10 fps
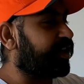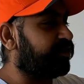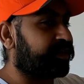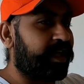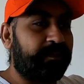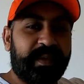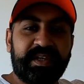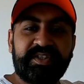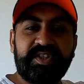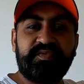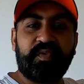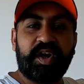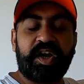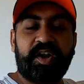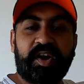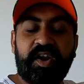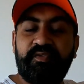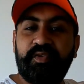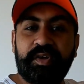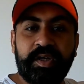लगे होते हैं पेस्ट्रीज वगैरह ड्राई
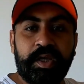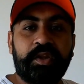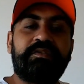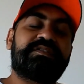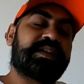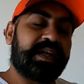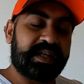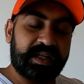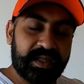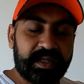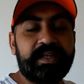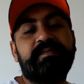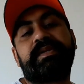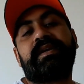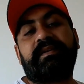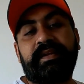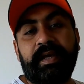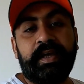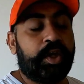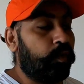फ्रूट तो इसका एक अलग ही मज़ा
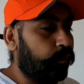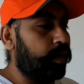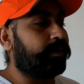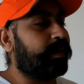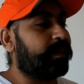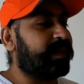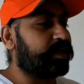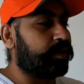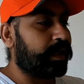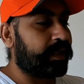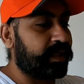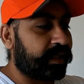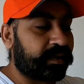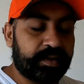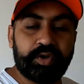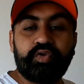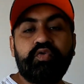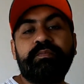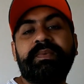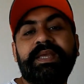होता है वो अब हमें जो है ना ये
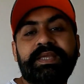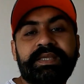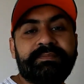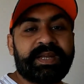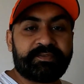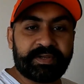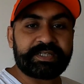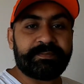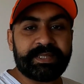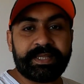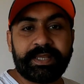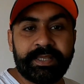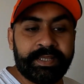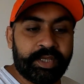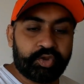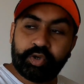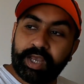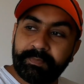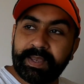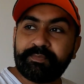रूम में ही ब्रेकफास्ट भेजेंगे तो
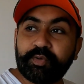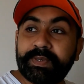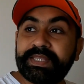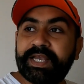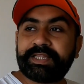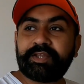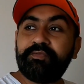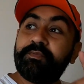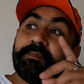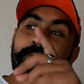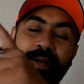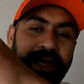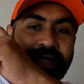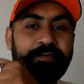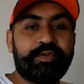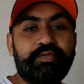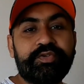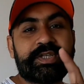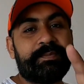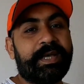अब आपको मैं दिखाता हूँ बाहर का व्यू
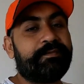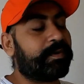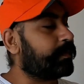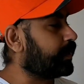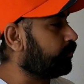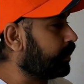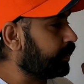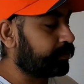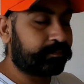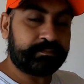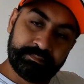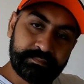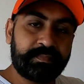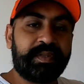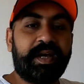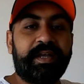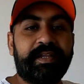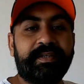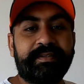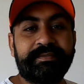उसके बाद फिर मैं जाऊँगा नहाने